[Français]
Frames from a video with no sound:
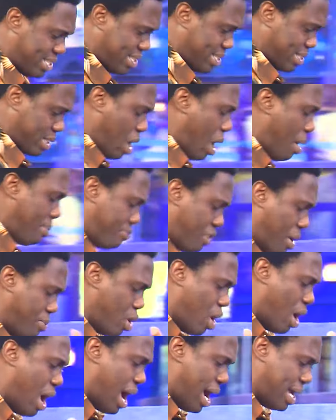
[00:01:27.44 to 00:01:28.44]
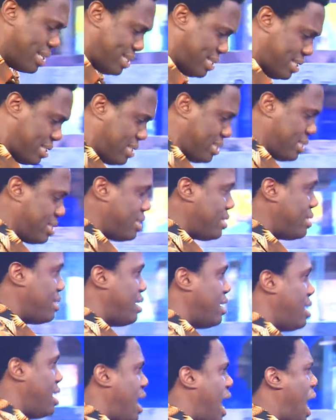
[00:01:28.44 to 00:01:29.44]
vos remerciements viennent de
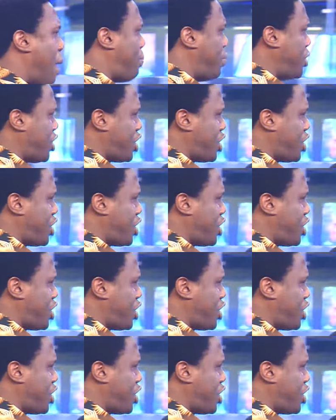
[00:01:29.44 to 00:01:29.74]
votre cœur.